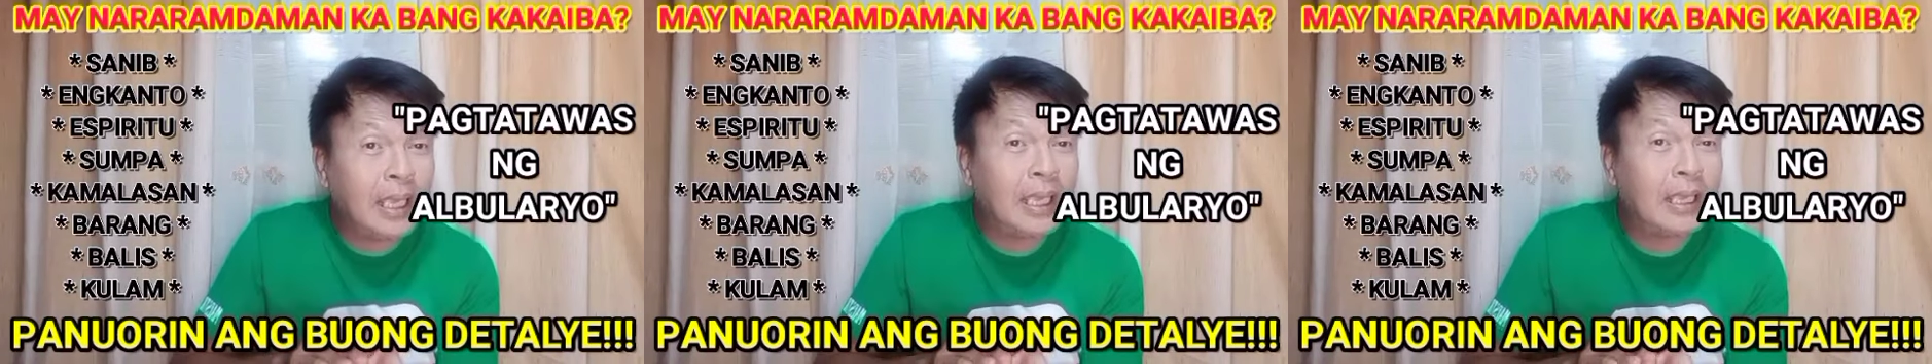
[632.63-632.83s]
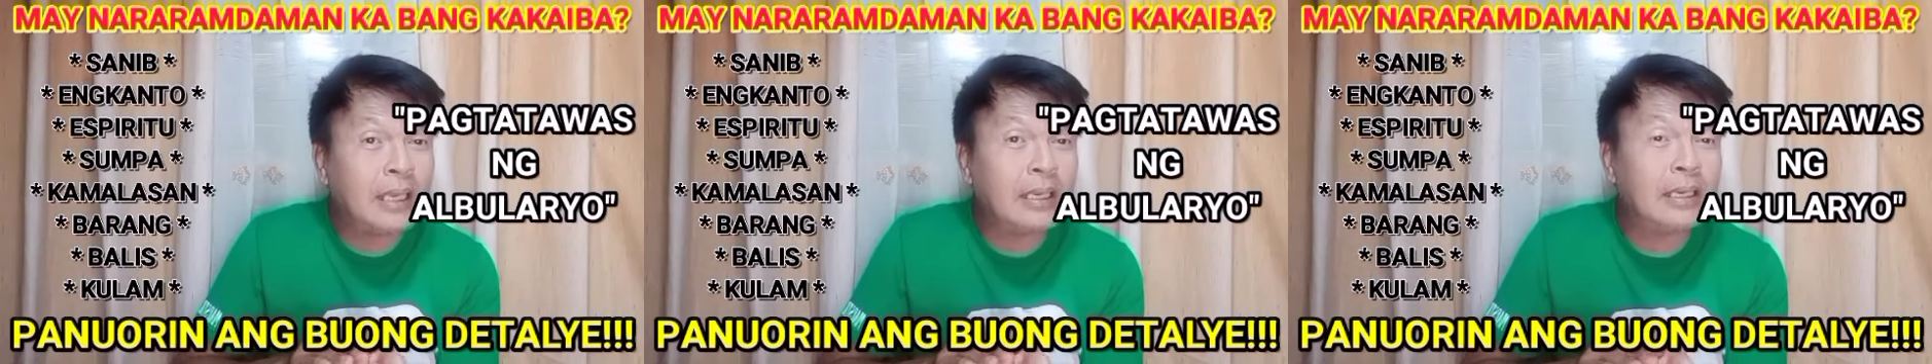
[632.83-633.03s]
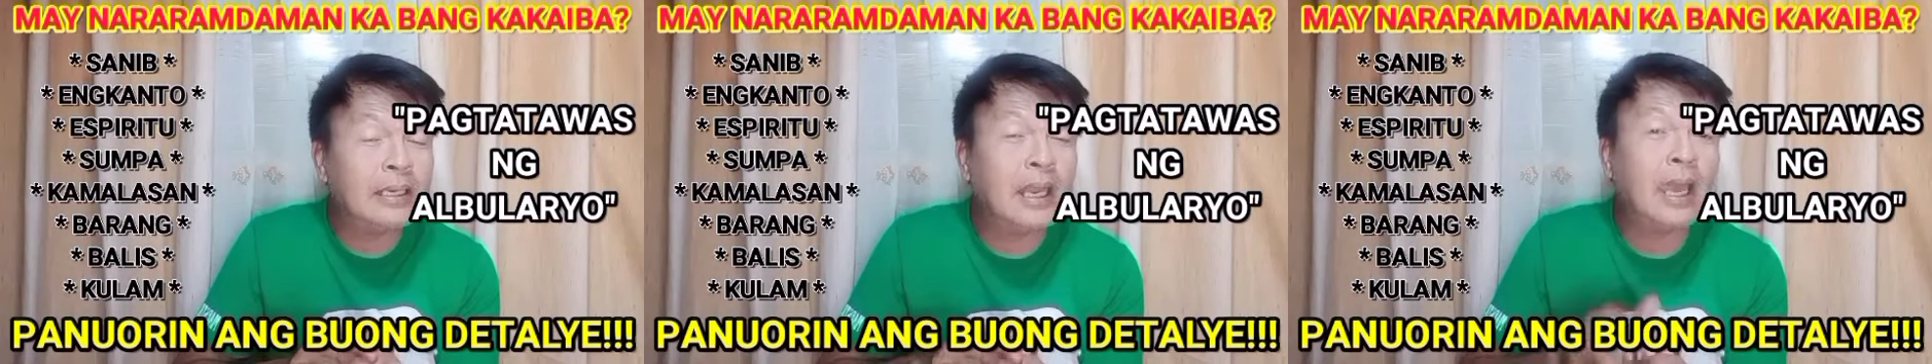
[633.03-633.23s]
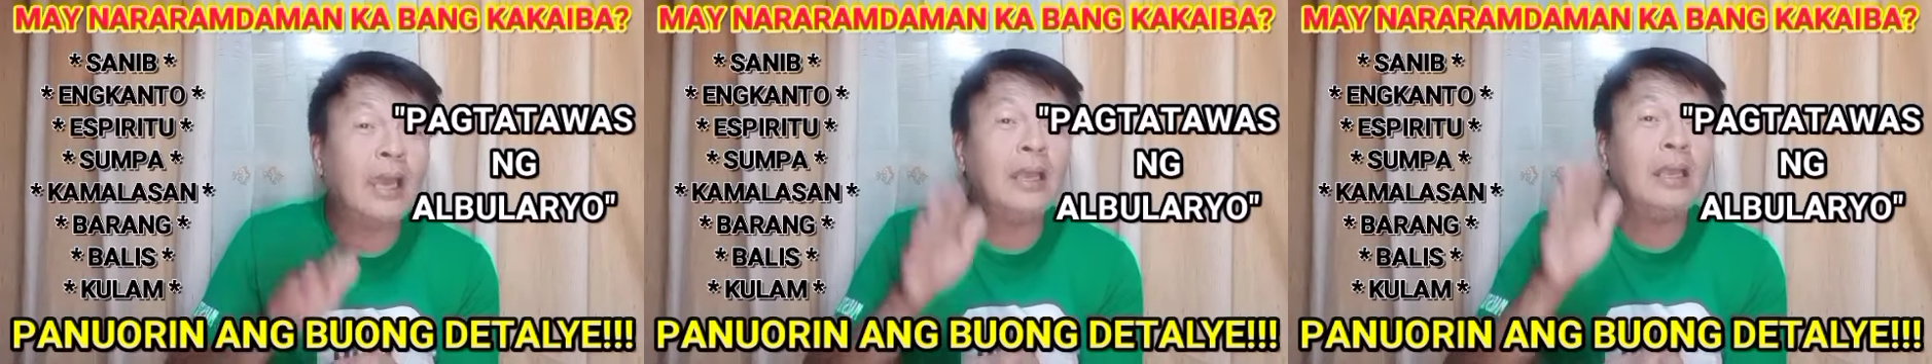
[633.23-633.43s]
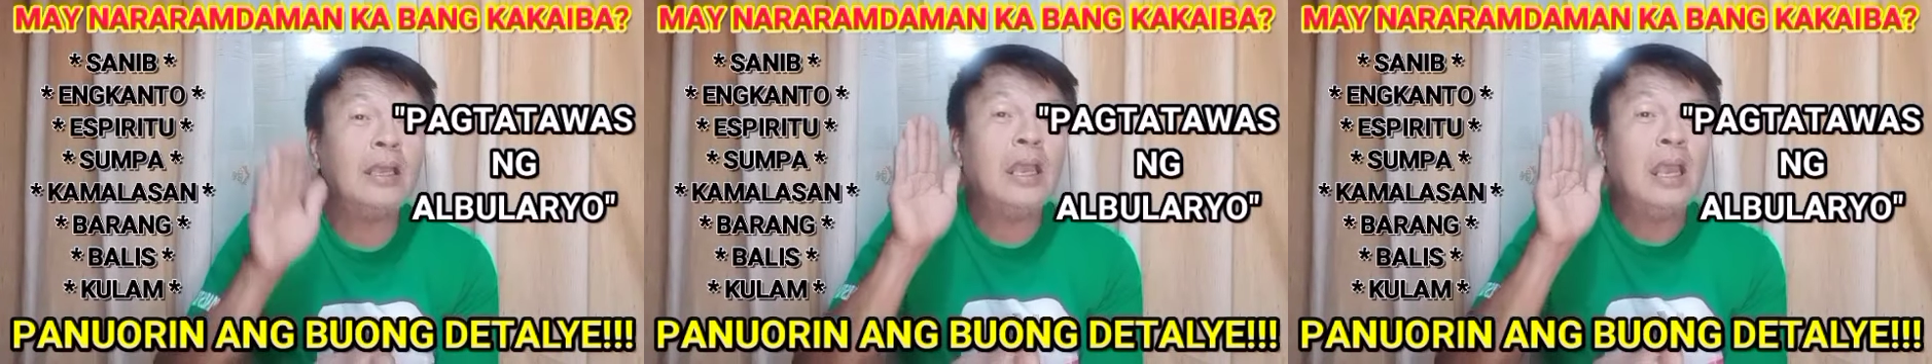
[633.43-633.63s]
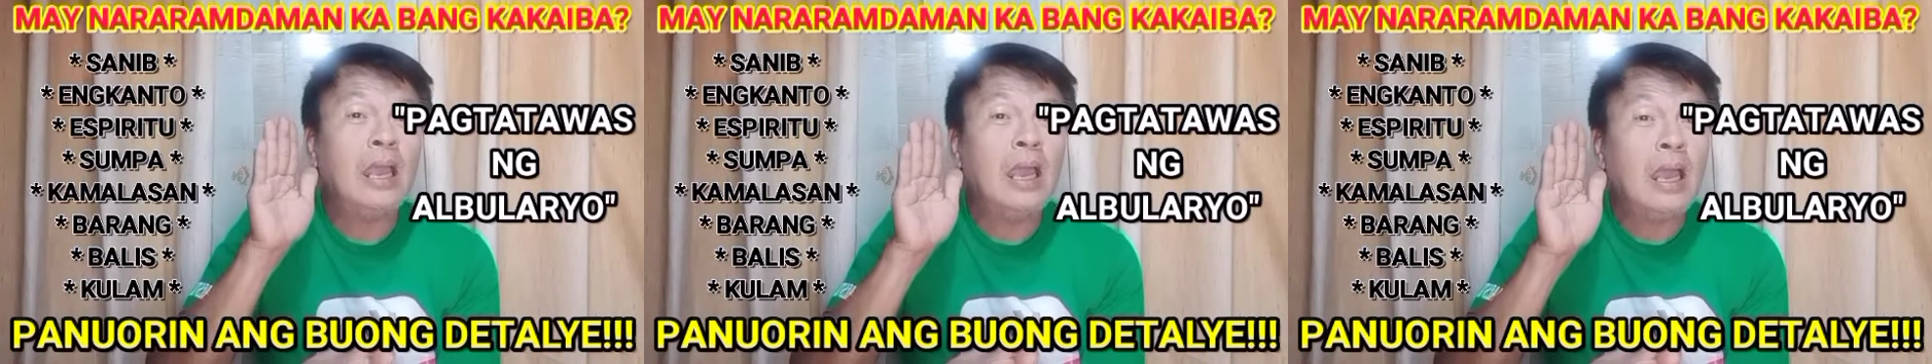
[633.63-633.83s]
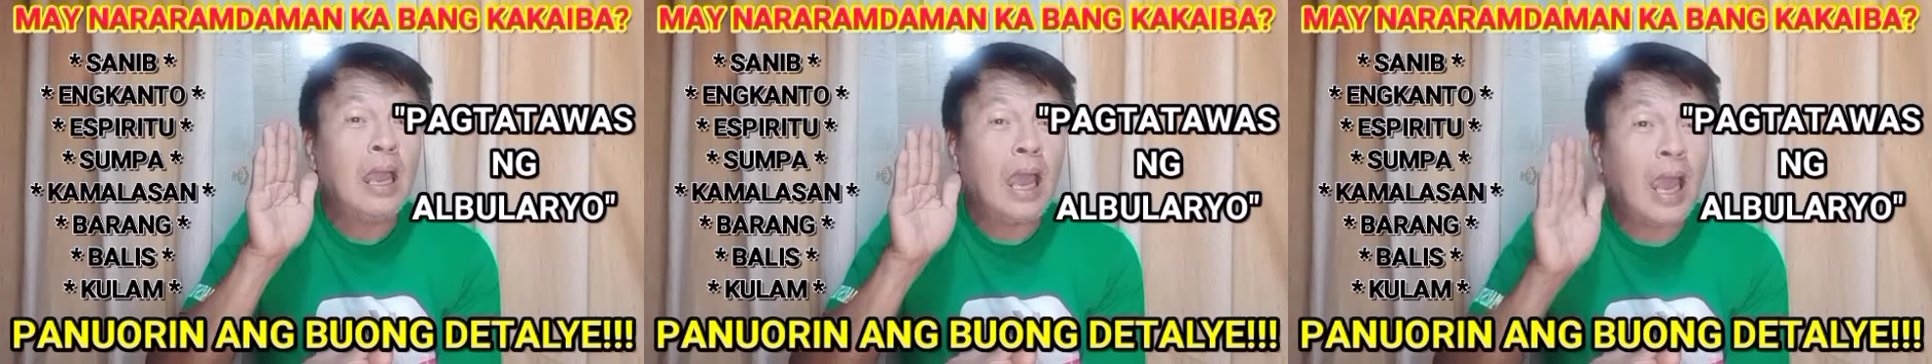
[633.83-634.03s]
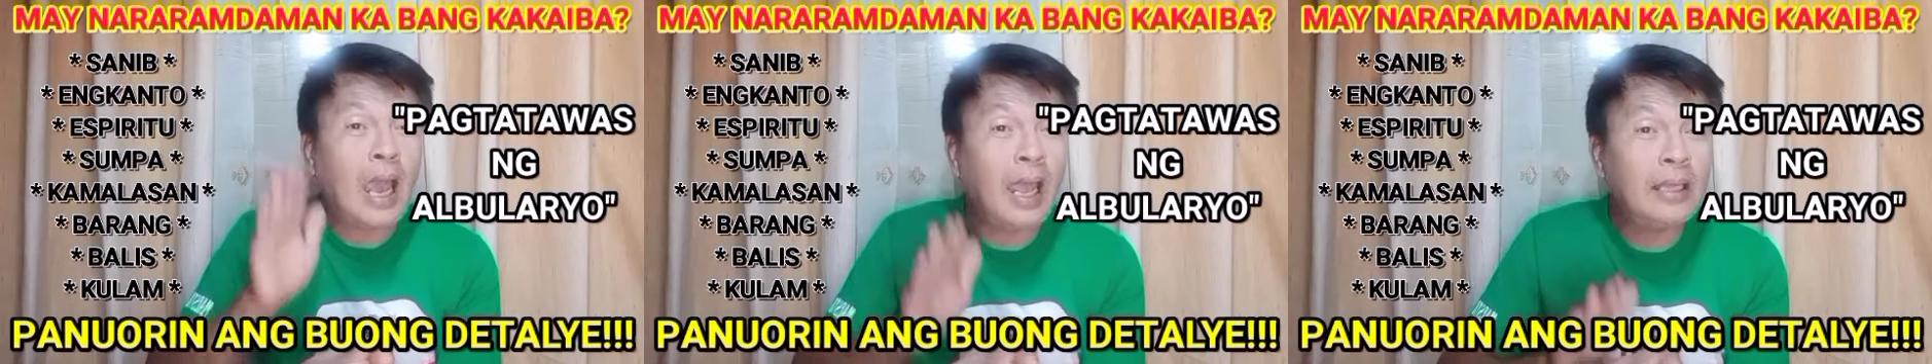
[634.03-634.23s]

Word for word: bahagi ng